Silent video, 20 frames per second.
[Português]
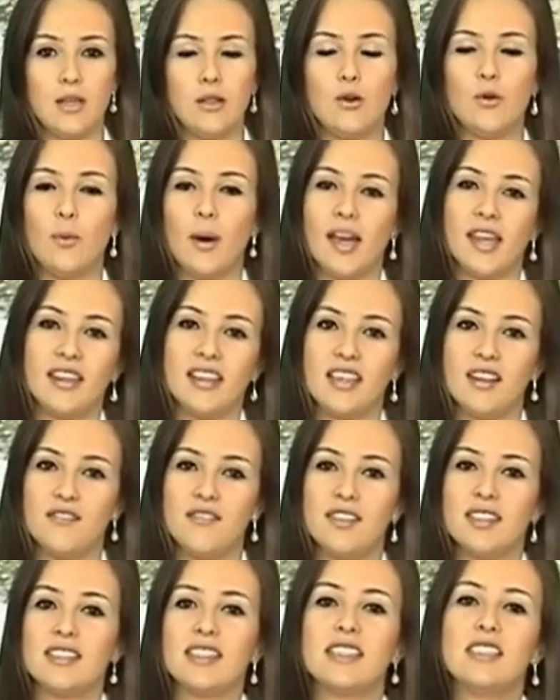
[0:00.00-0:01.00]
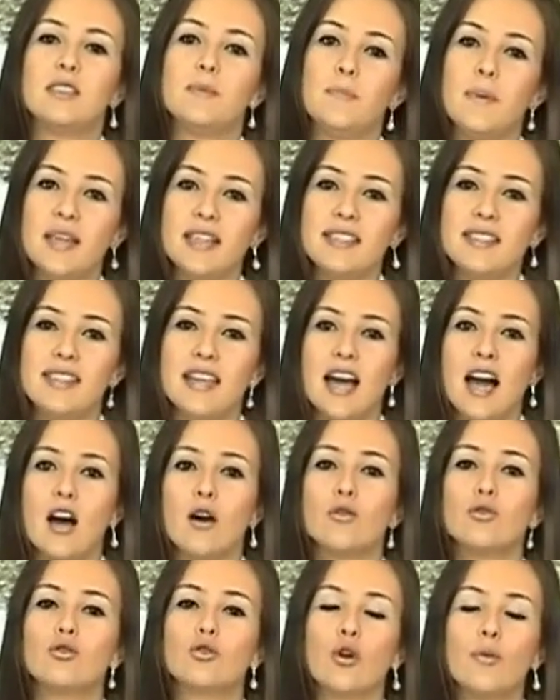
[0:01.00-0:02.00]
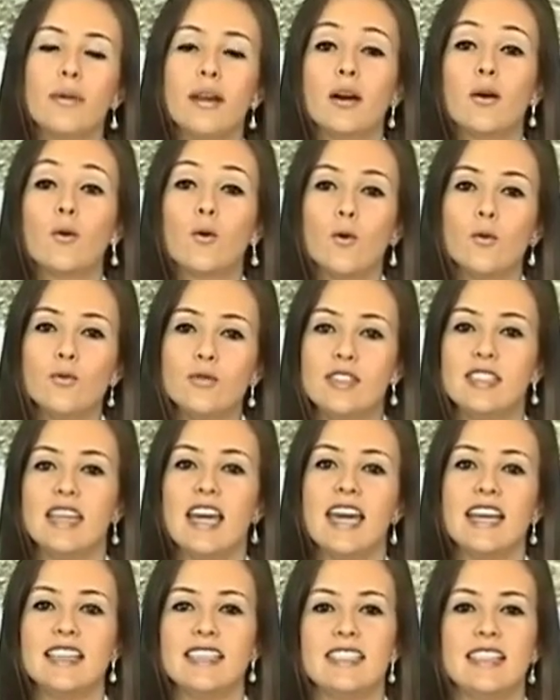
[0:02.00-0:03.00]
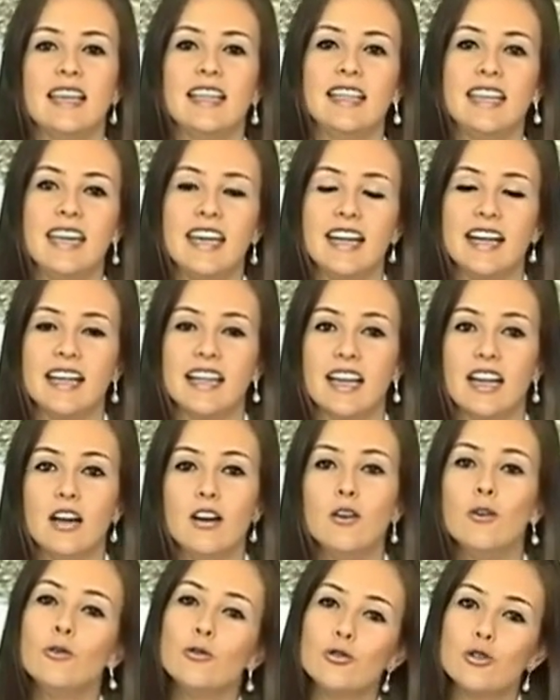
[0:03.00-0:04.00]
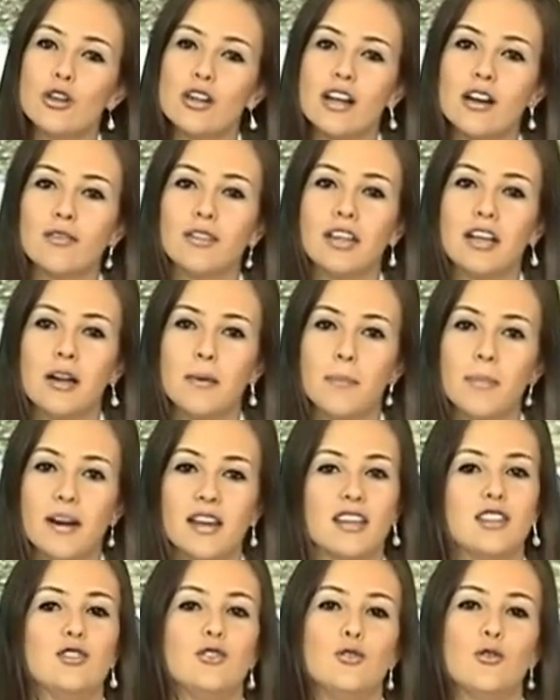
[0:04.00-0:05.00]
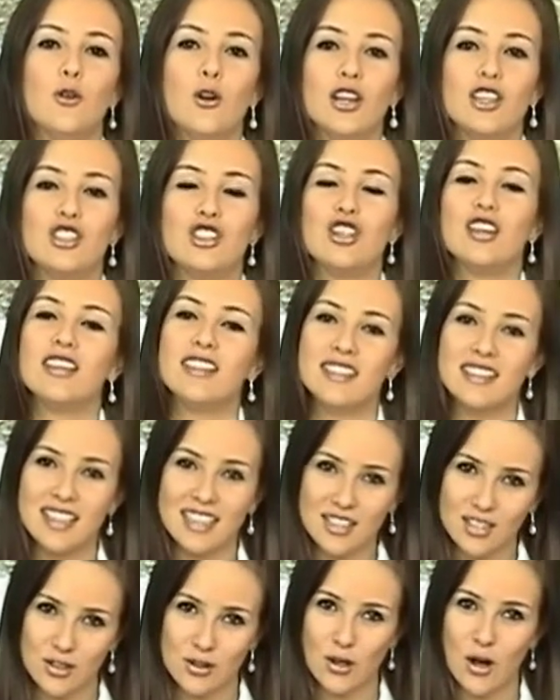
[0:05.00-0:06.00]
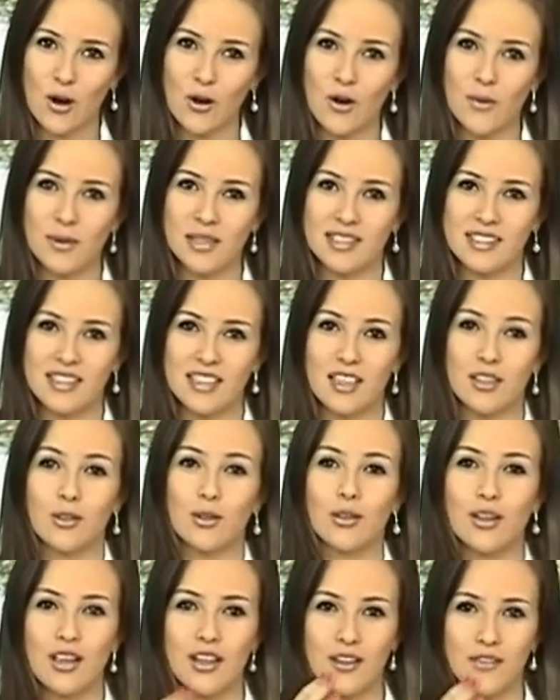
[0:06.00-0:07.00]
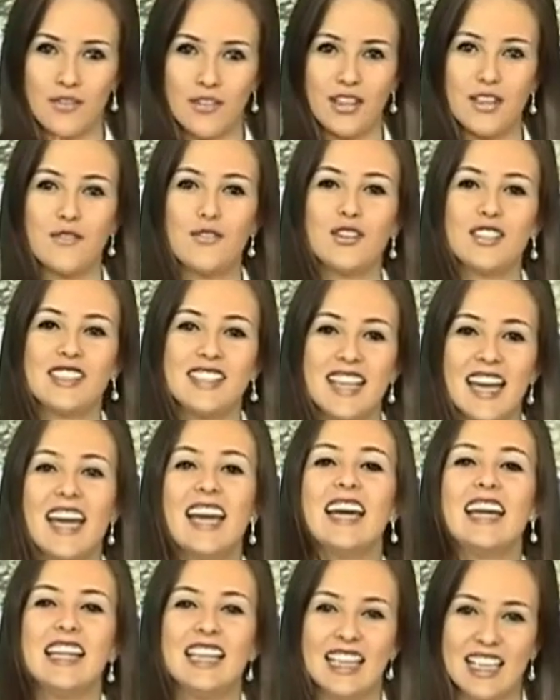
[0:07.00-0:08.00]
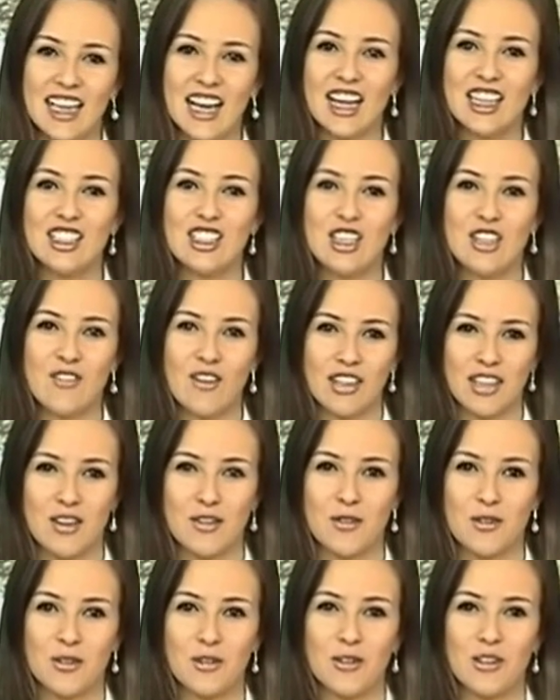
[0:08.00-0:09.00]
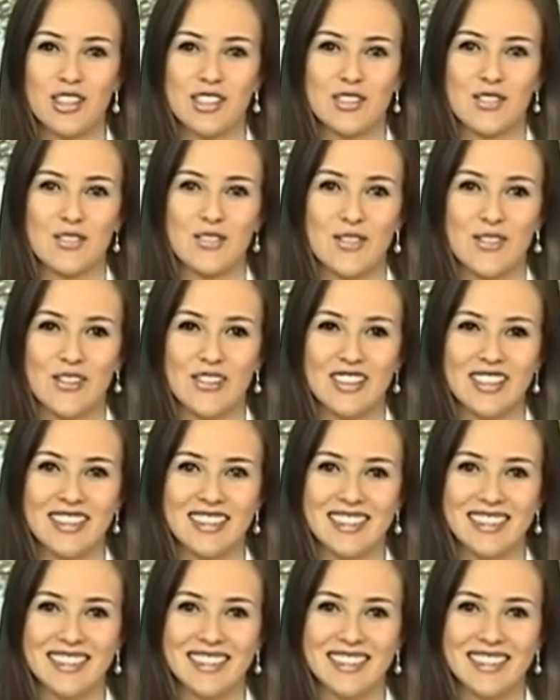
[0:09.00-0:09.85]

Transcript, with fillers: E uma entrevista especial sobre a consciência negra. O Jornal da Campanha de hoje está só começando. Fique você ligadinho aqui conosco.